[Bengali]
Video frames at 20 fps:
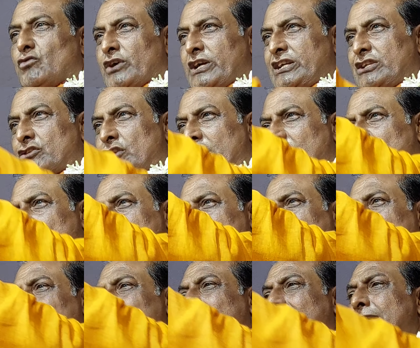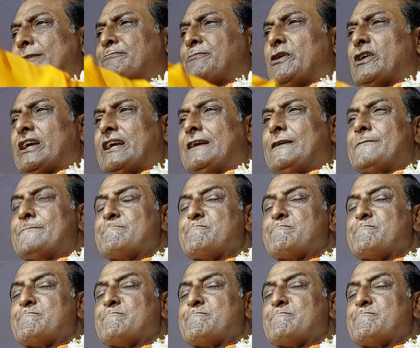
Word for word: ওই নর্তমেনে পরে